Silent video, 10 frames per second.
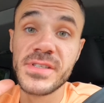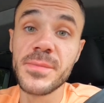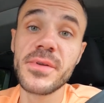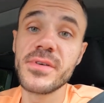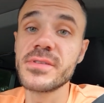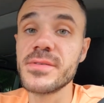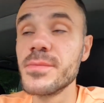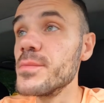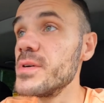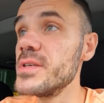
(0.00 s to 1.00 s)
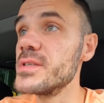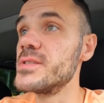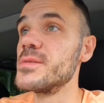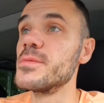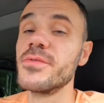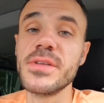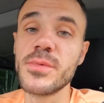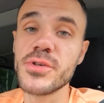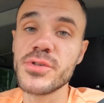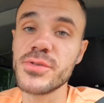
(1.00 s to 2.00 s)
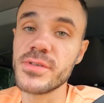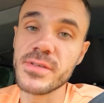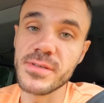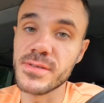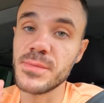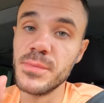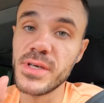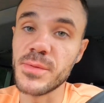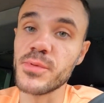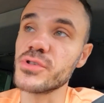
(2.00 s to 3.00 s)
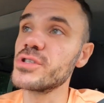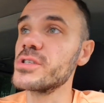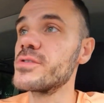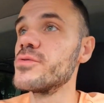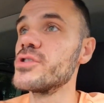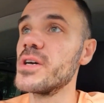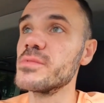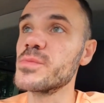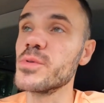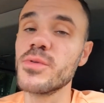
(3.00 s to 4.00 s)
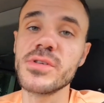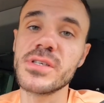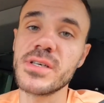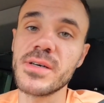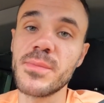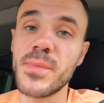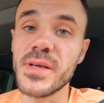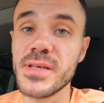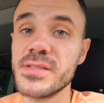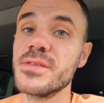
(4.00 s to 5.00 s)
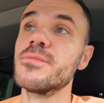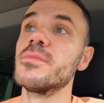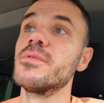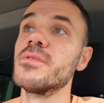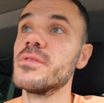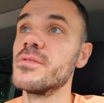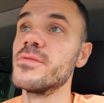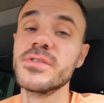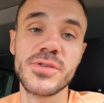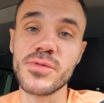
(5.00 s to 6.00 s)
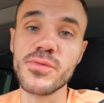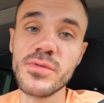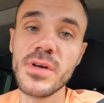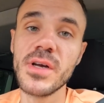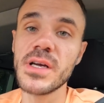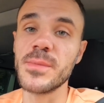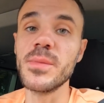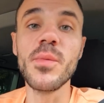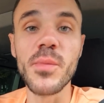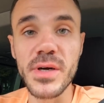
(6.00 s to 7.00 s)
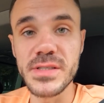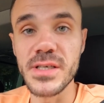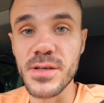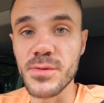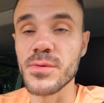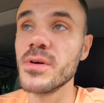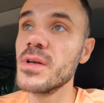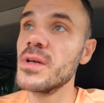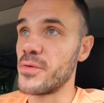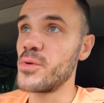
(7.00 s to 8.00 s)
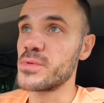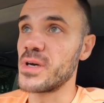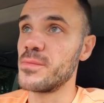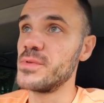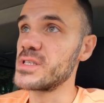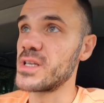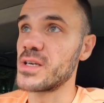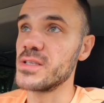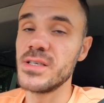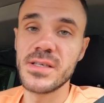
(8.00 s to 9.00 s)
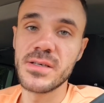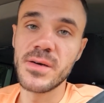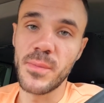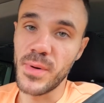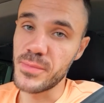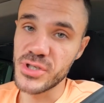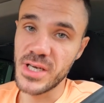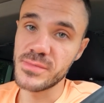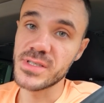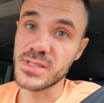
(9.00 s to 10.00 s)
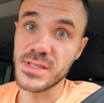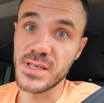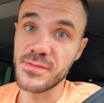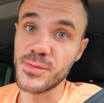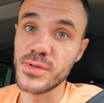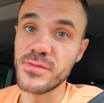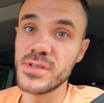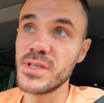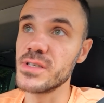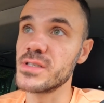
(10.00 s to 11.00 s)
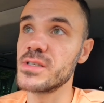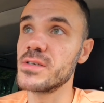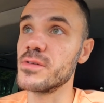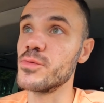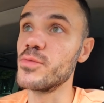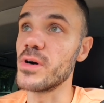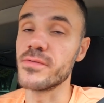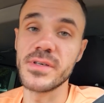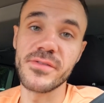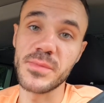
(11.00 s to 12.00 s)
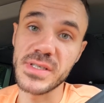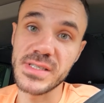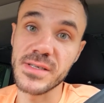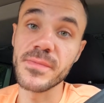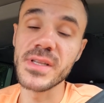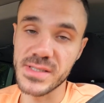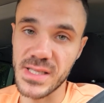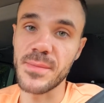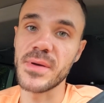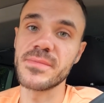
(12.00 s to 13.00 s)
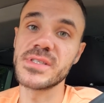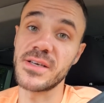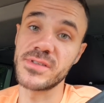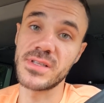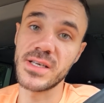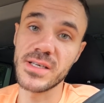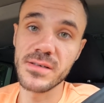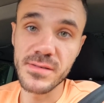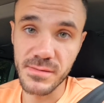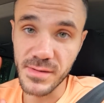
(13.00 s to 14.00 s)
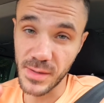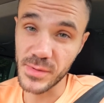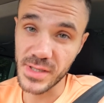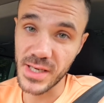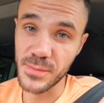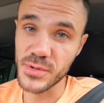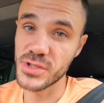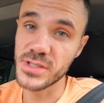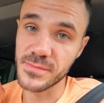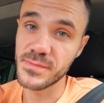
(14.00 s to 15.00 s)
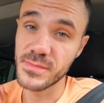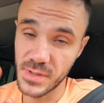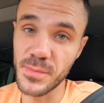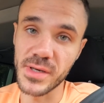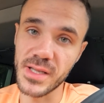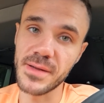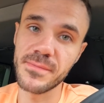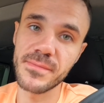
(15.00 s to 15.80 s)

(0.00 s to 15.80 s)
Всем привет! Мы едем в небольшое микропутешествие, уезжаем из Подольска, поедем э, в Истру, моему брательнику. Проведем там несколько дней, пообщаемся, давно ну, не виделись, ну а вы вместе с нами. Ставьте лайки, комментарии пишите и погнали!